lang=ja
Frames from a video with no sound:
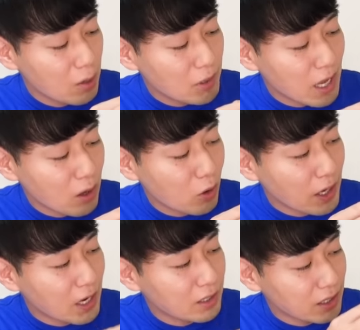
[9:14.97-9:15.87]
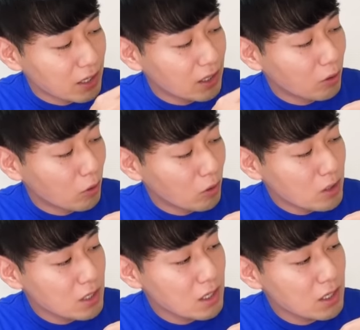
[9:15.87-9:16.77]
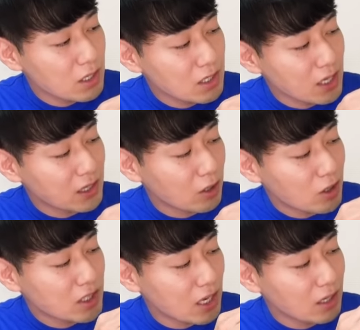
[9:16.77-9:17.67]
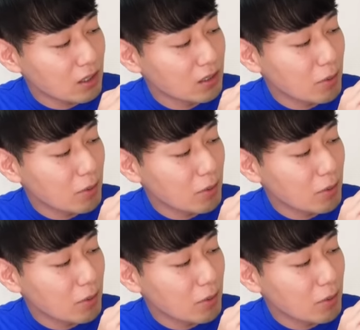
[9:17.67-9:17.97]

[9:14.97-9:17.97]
まあ何個か選んでこう選択した、